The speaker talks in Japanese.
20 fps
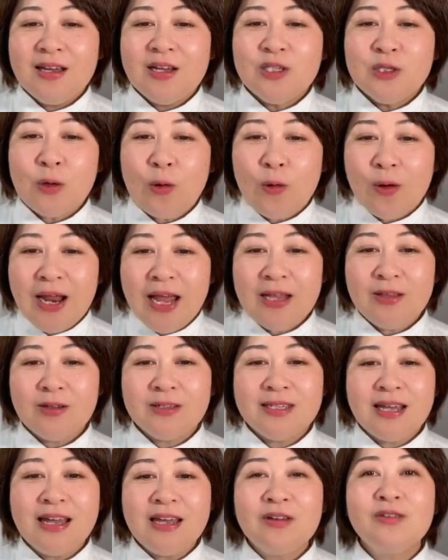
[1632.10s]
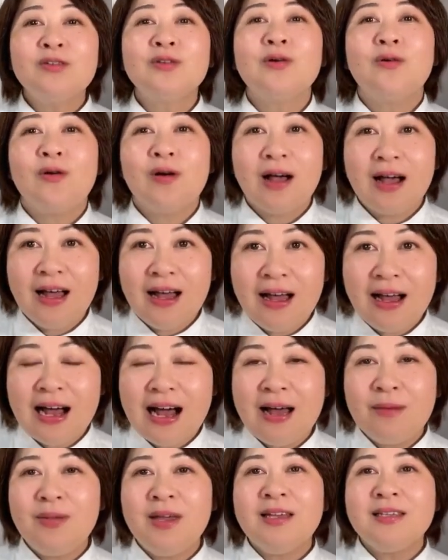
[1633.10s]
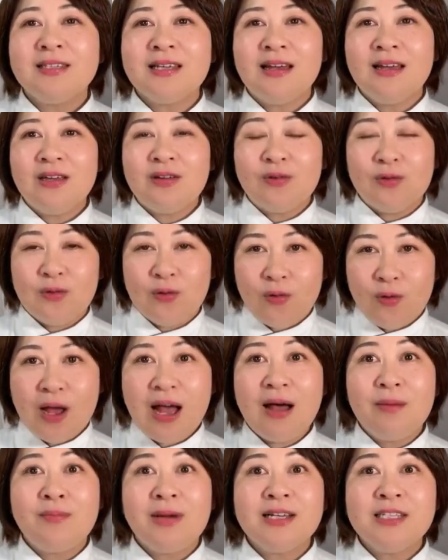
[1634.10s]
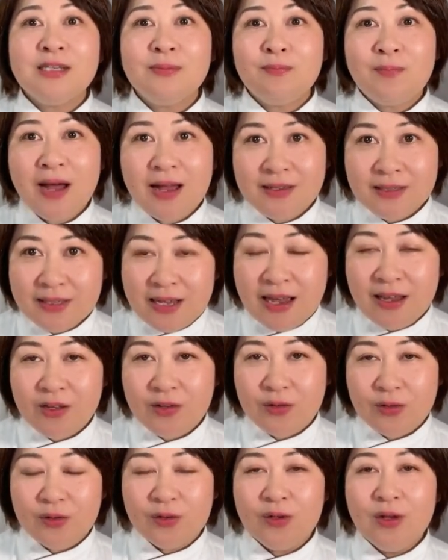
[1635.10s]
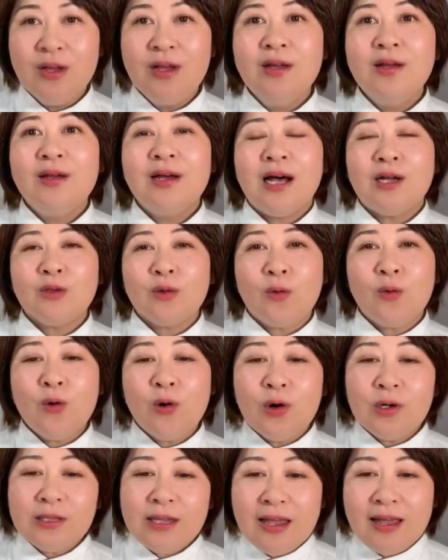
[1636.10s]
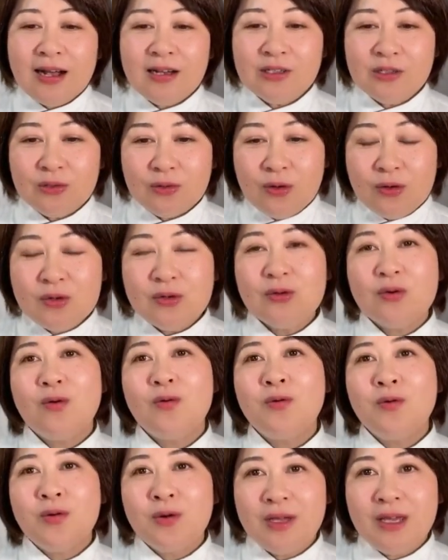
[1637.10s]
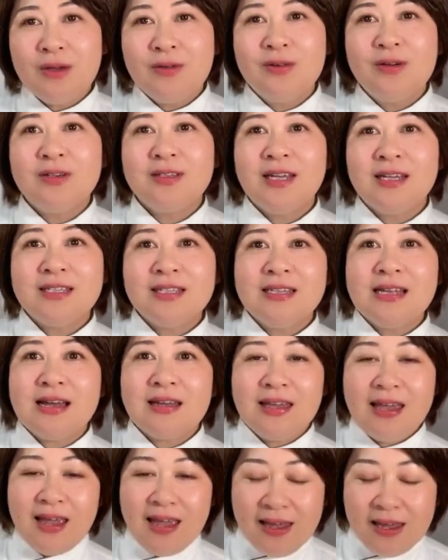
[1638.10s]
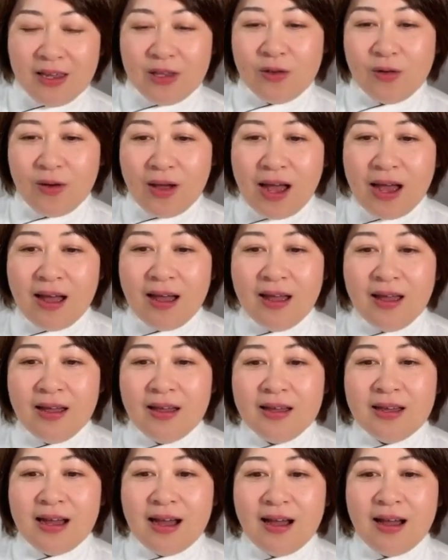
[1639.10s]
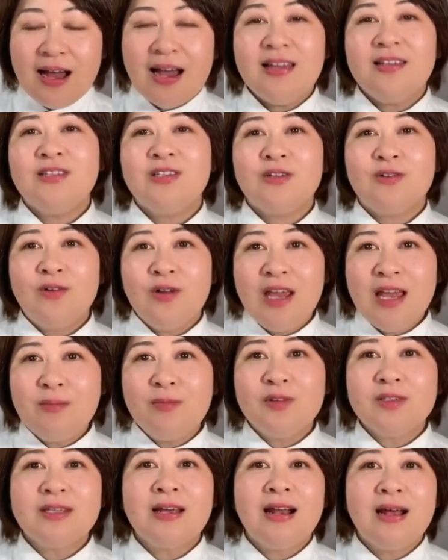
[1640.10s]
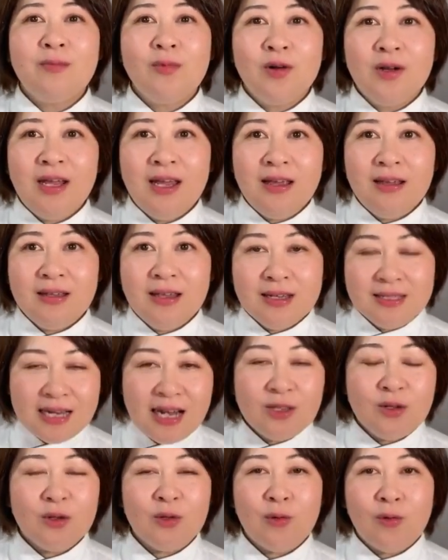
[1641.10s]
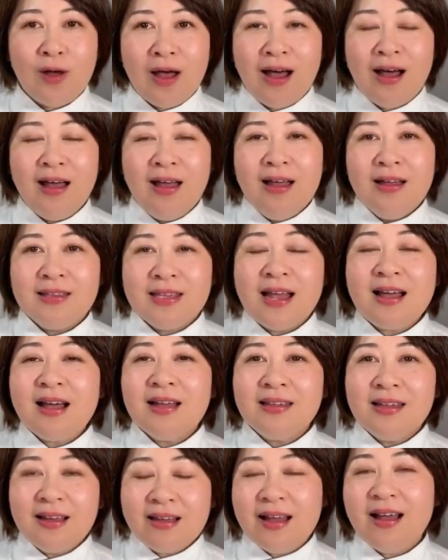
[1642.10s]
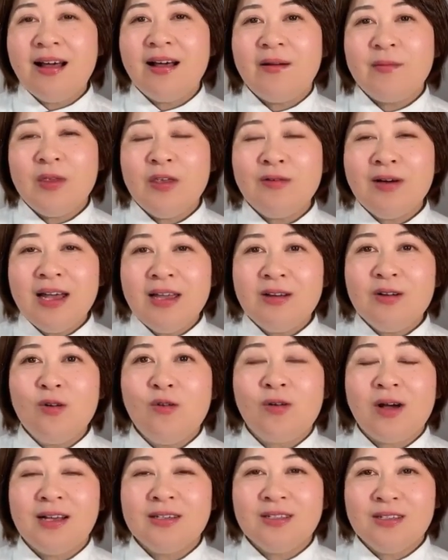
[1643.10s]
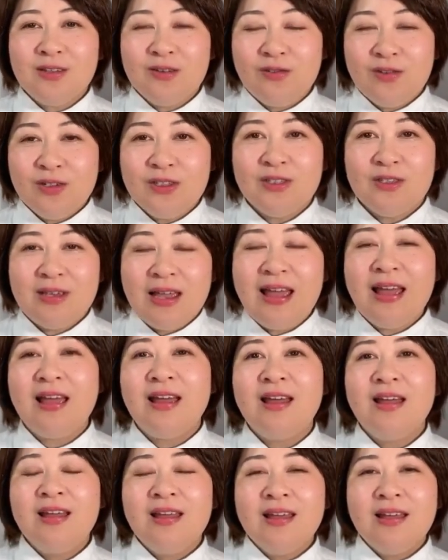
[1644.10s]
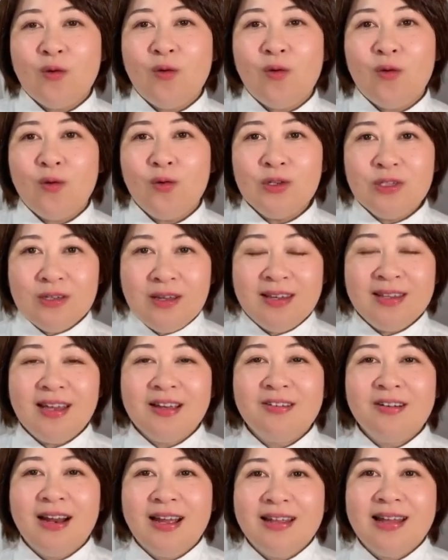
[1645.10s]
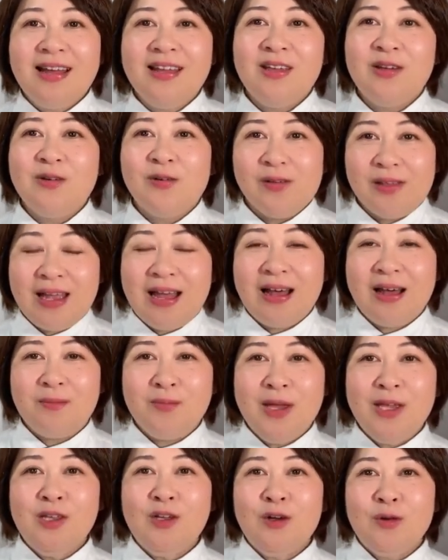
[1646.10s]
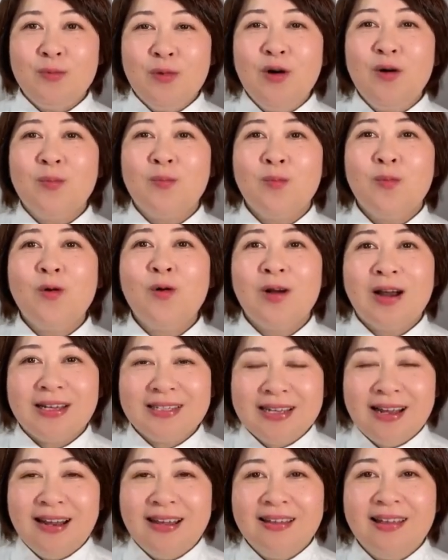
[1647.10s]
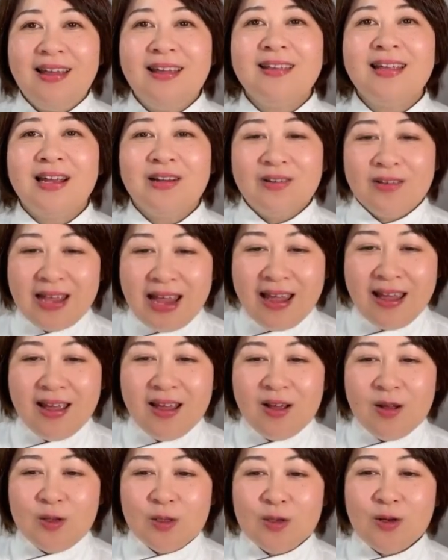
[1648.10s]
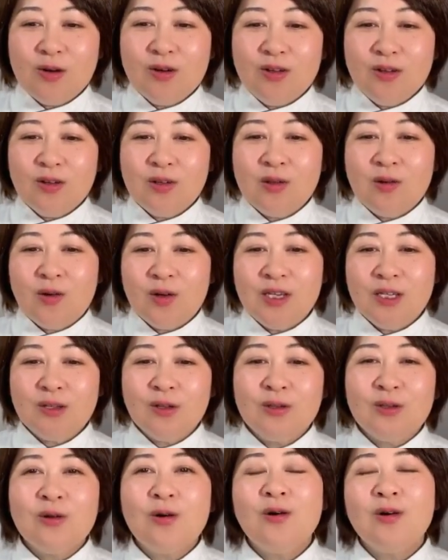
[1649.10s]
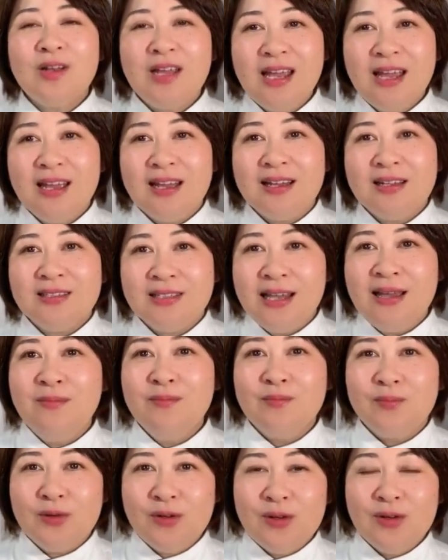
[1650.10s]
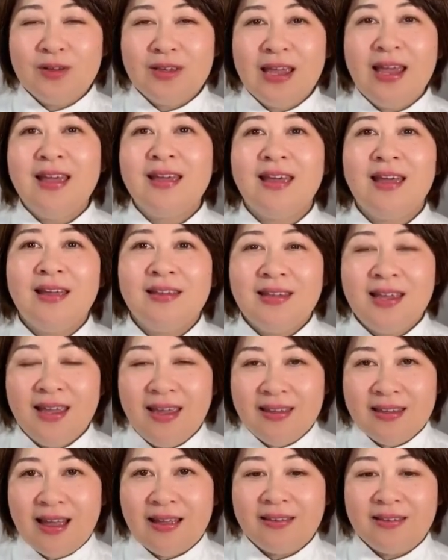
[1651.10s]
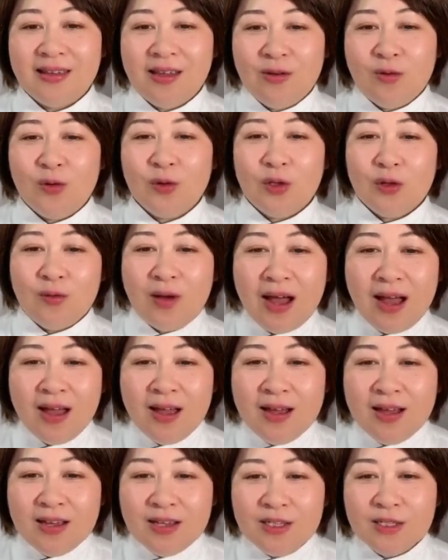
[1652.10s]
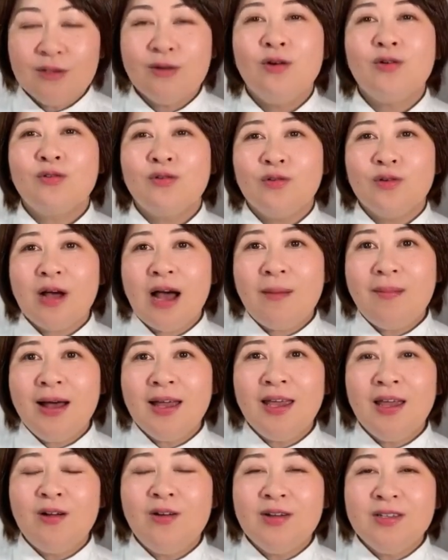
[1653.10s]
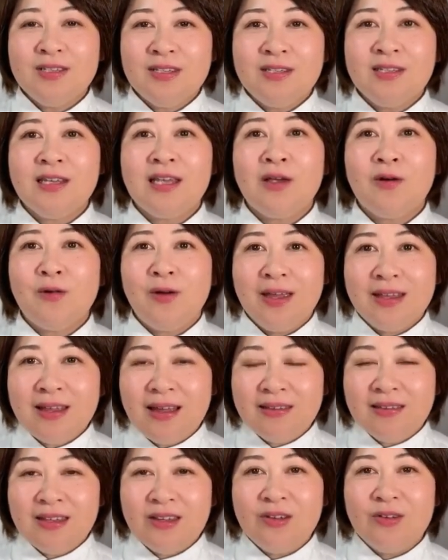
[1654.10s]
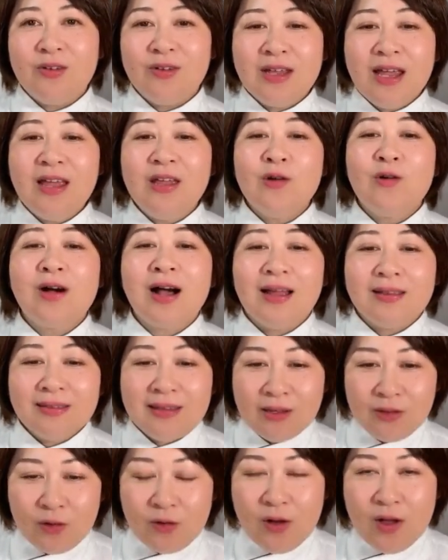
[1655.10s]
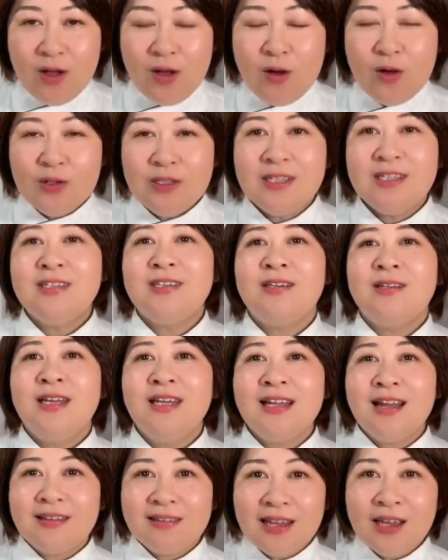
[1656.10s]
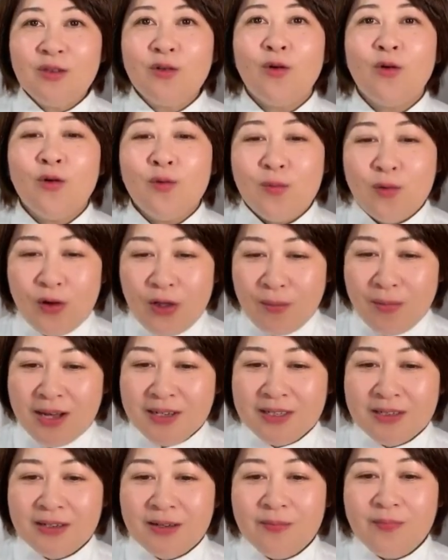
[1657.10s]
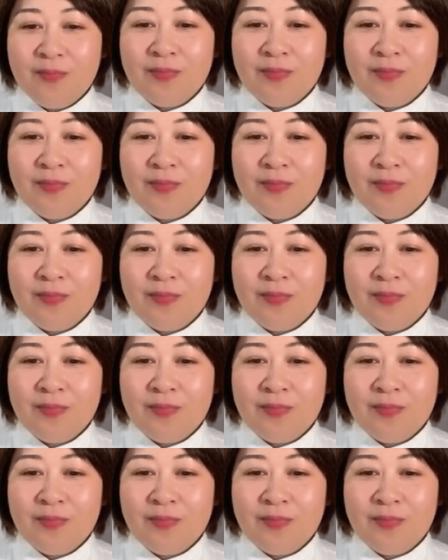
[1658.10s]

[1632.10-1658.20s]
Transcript: チョコレート細工とか飴細工とかマジパン細工、あと工程がすごく多い複雑なケーキとかアイスクリーム、皿盛り、デザートとか、なかなかいわゆるお菓子教室で教えてくれないようなメニューも網羅されていたので、そういうのを一通り全部経験できたっていうことは、すごく幅広い知識を得たっていうので良かったと、自信になったと思います。